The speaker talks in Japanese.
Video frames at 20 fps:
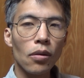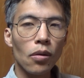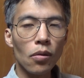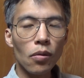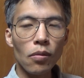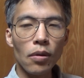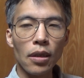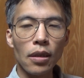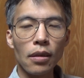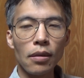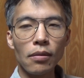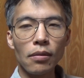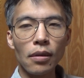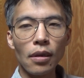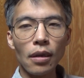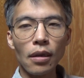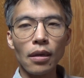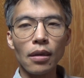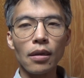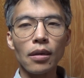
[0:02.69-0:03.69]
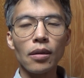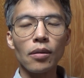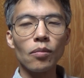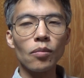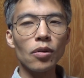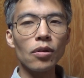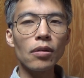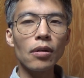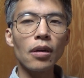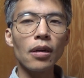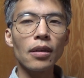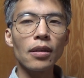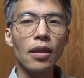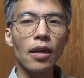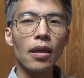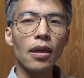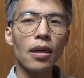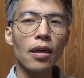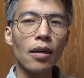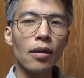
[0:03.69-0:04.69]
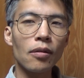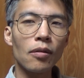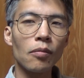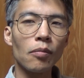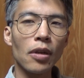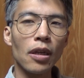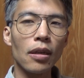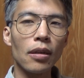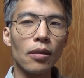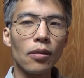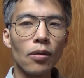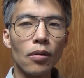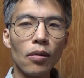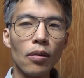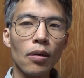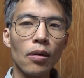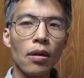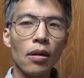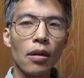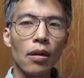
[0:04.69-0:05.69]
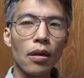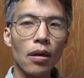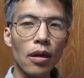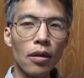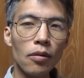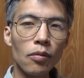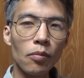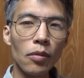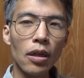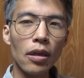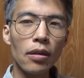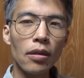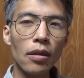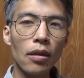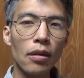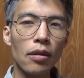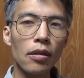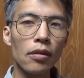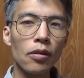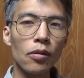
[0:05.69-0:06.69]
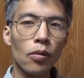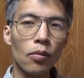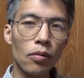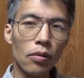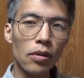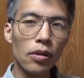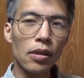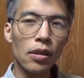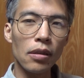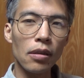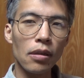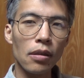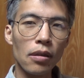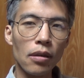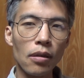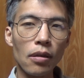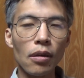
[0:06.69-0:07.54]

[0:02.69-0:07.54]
今日はですね文化大革命と革命的食人っ